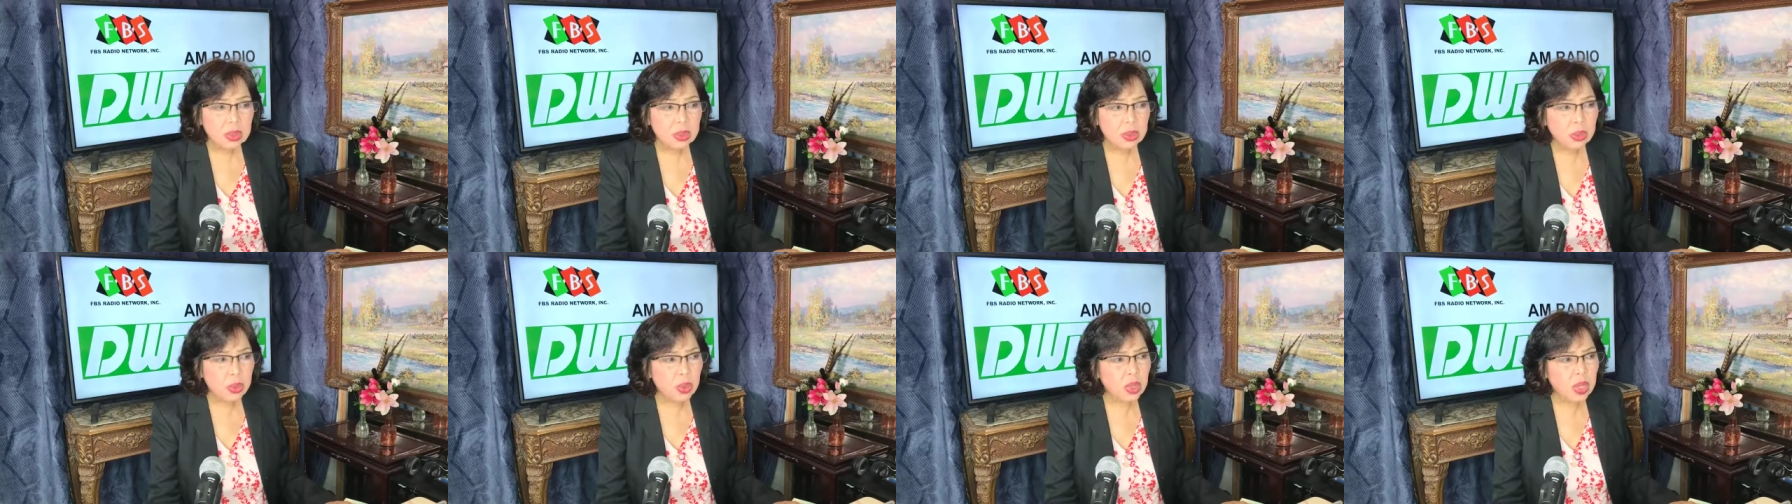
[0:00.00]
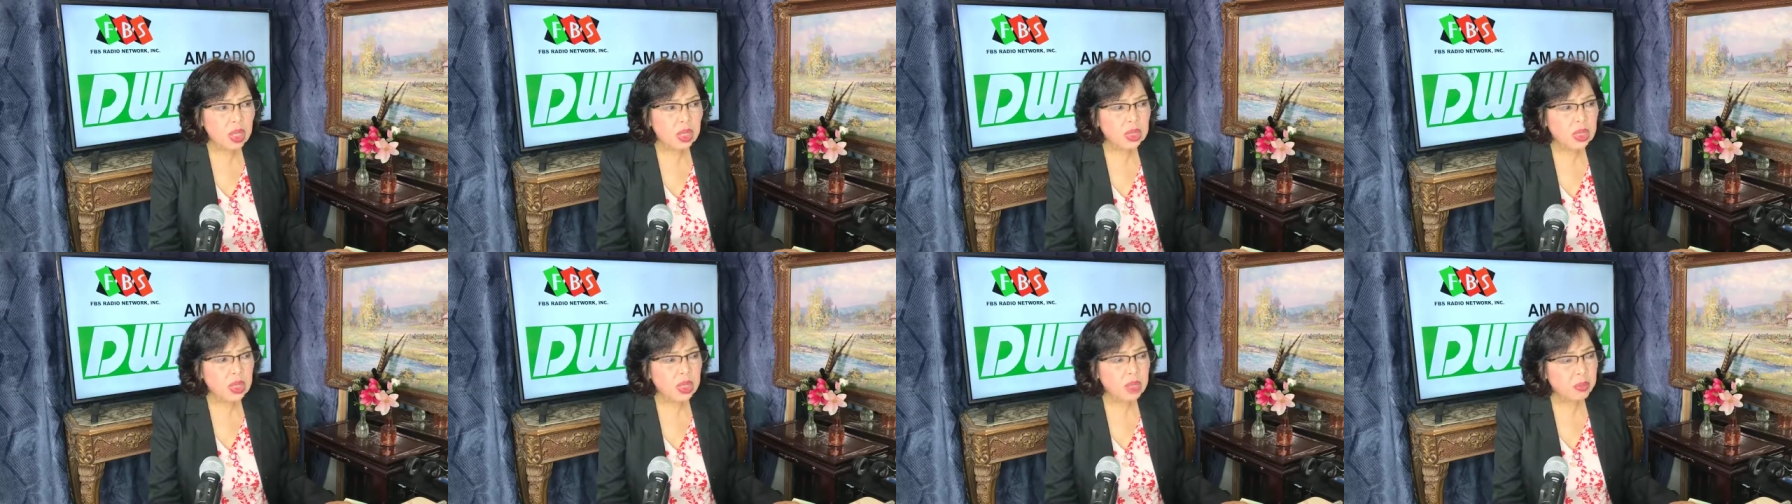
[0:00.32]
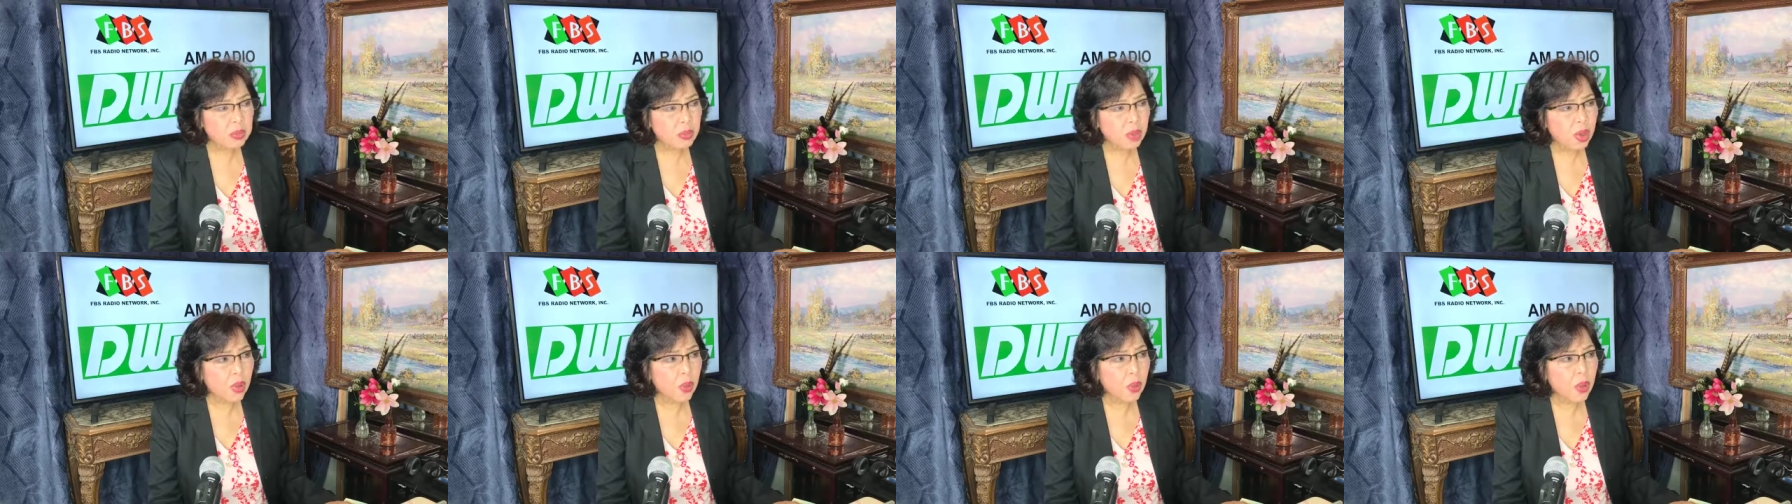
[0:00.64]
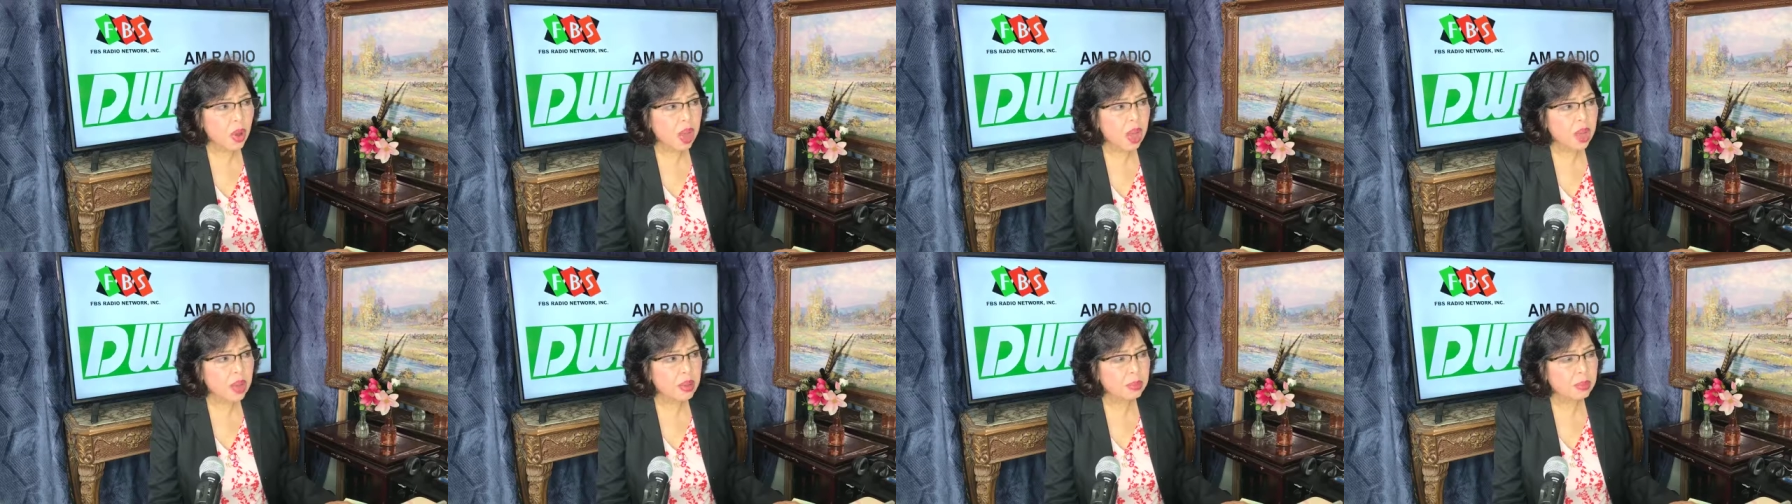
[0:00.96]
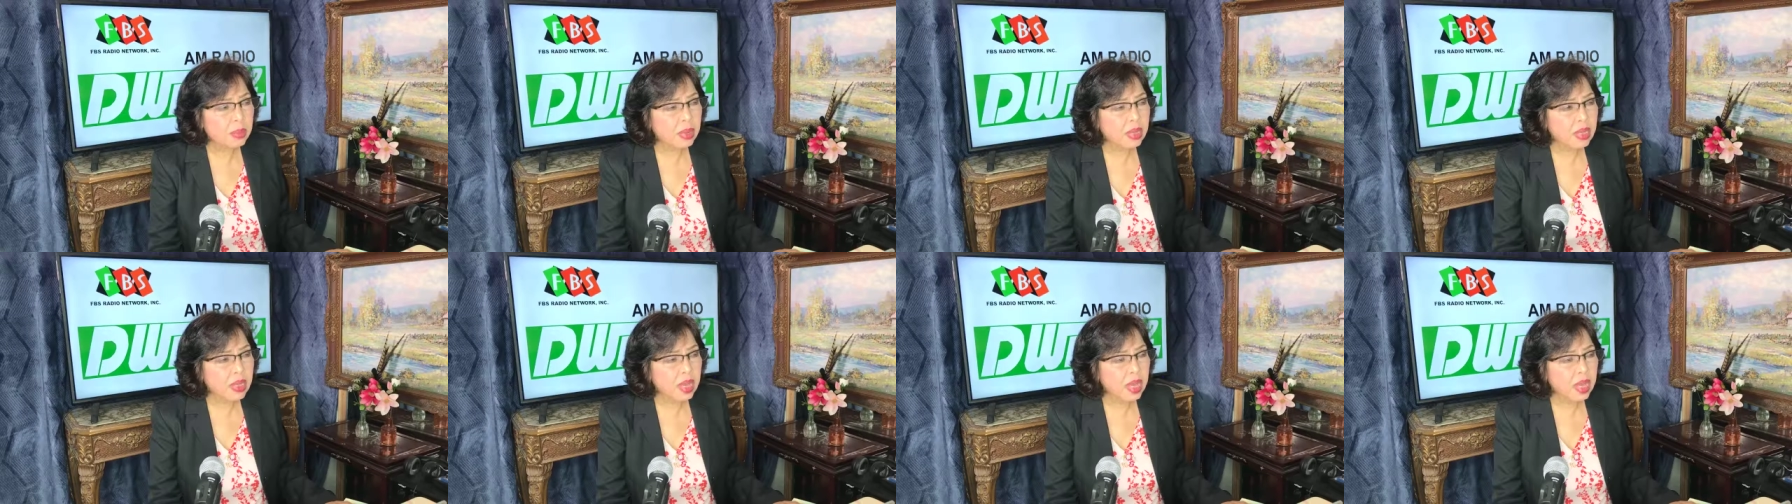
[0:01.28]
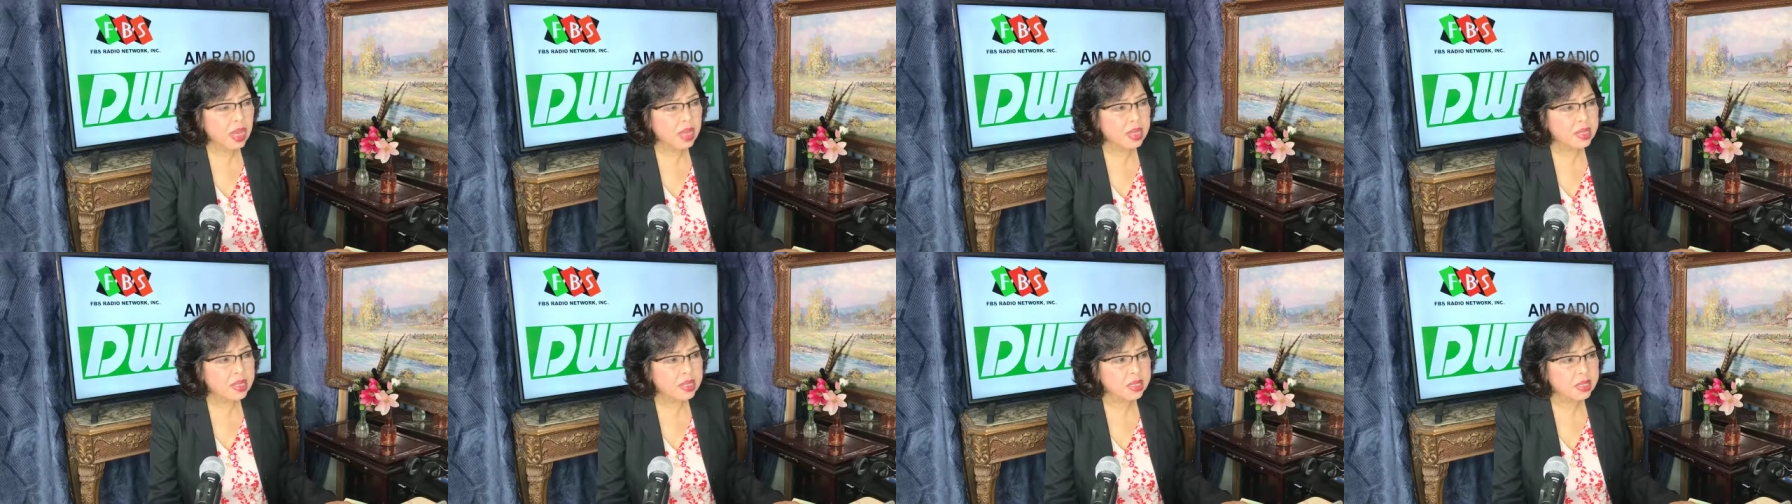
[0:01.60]
Tulad halimbawa,
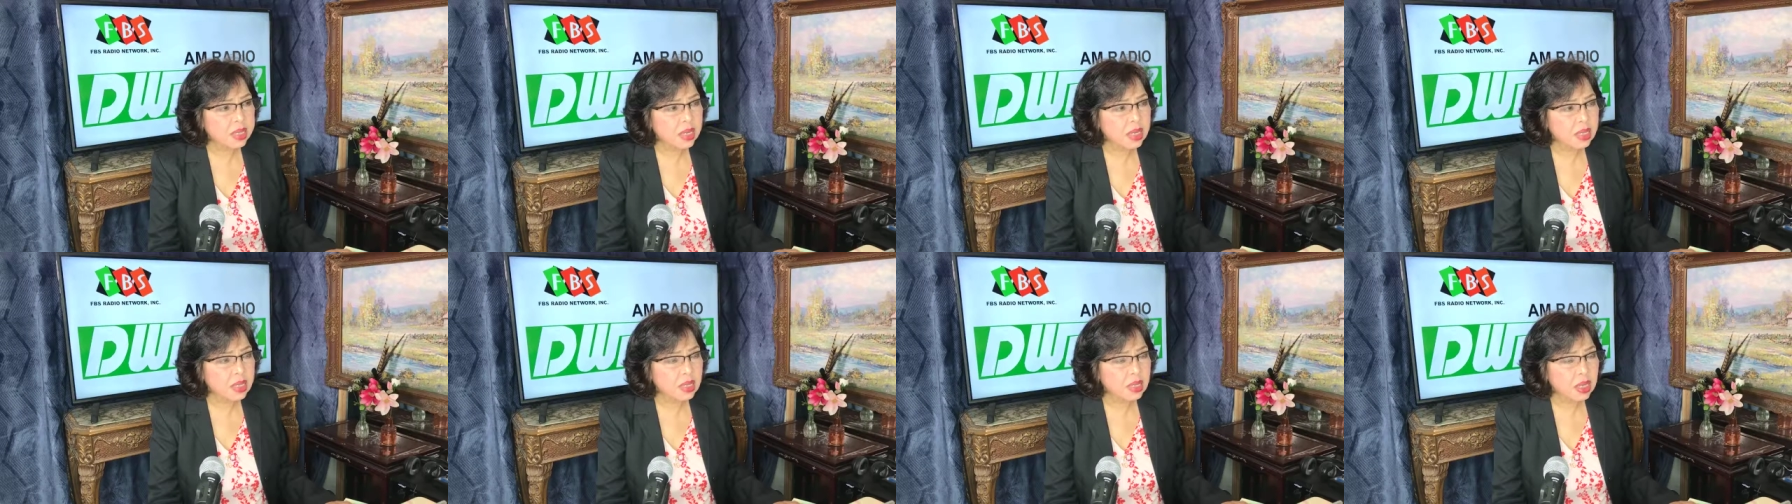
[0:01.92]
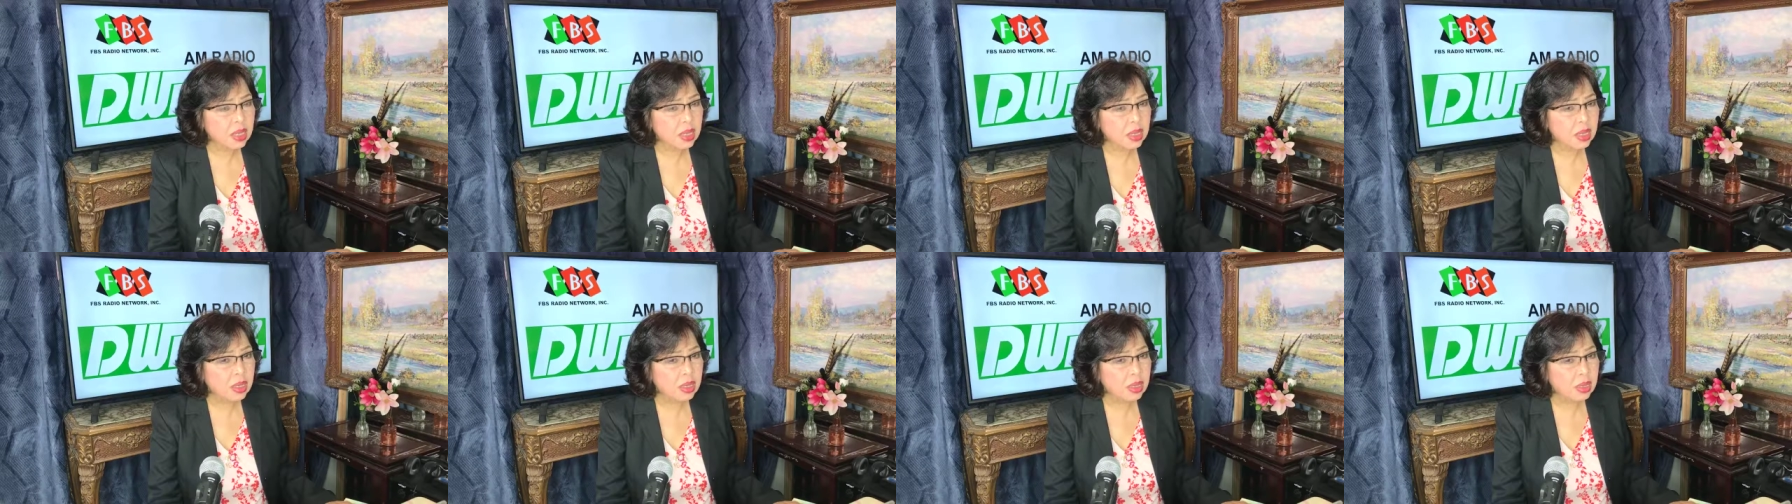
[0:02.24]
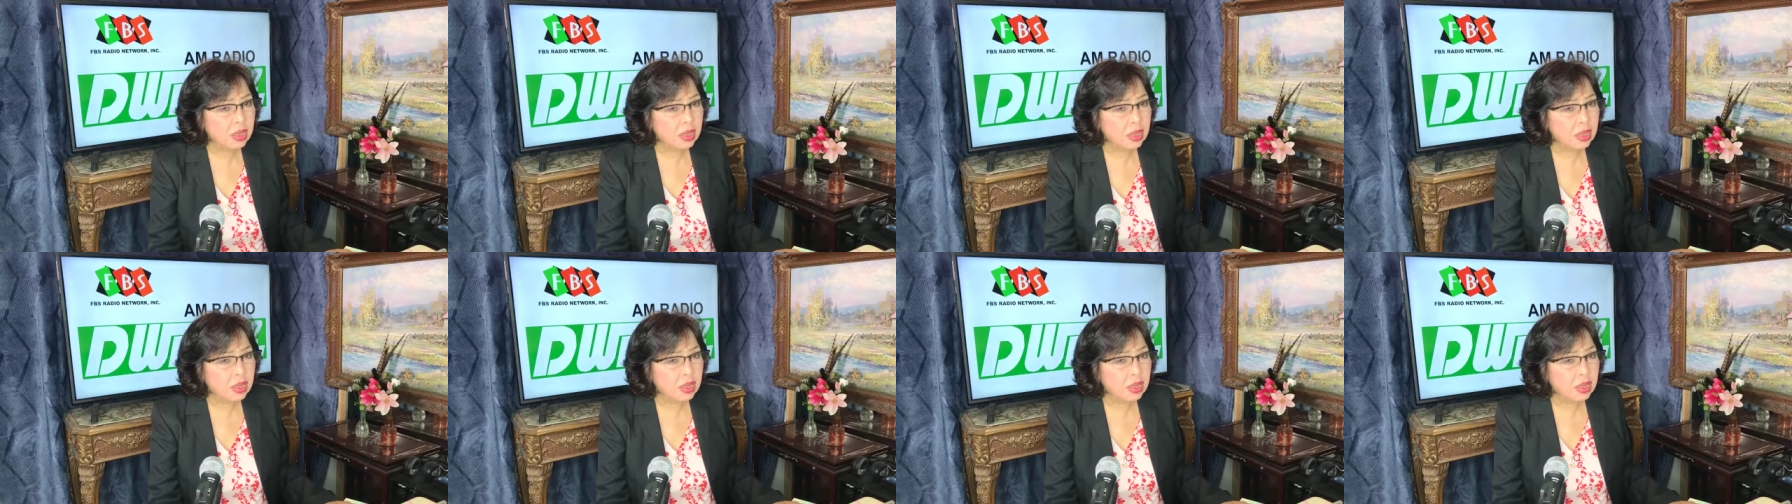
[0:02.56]
magkakain kayo ng